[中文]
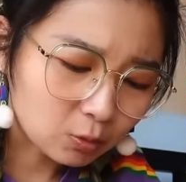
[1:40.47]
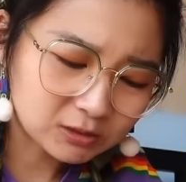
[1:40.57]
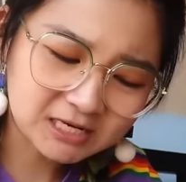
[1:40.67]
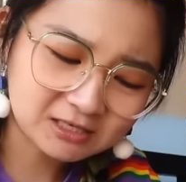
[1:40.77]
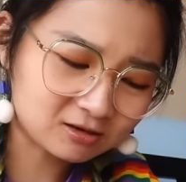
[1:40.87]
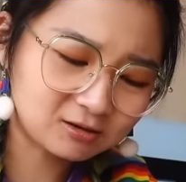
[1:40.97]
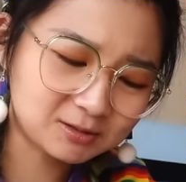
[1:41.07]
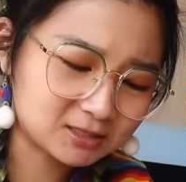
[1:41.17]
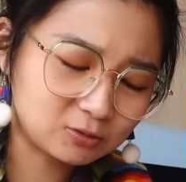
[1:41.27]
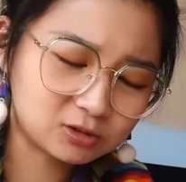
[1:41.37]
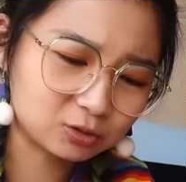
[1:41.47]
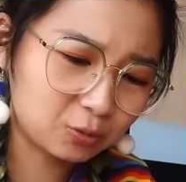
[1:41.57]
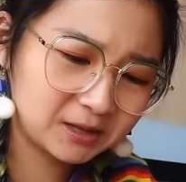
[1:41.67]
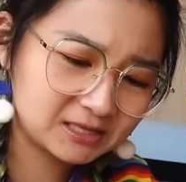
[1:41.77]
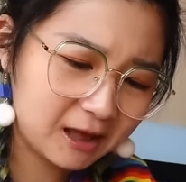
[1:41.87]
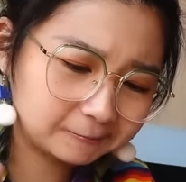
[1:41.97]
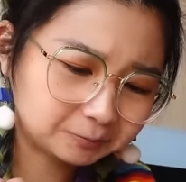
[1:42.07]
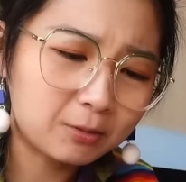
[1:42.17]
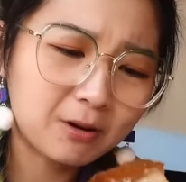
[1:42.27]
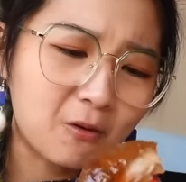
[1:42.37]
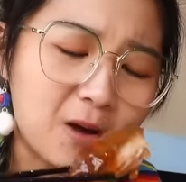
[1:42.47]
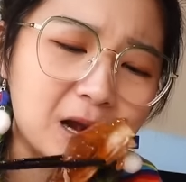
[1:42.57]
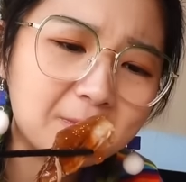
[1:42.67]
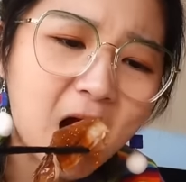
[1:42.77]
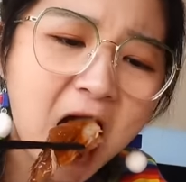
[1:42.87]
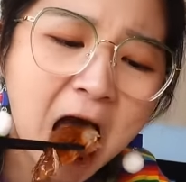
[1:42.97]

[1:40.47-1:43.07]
我这一阵儿特别喜欢吃东北菜，我也不知道为什么。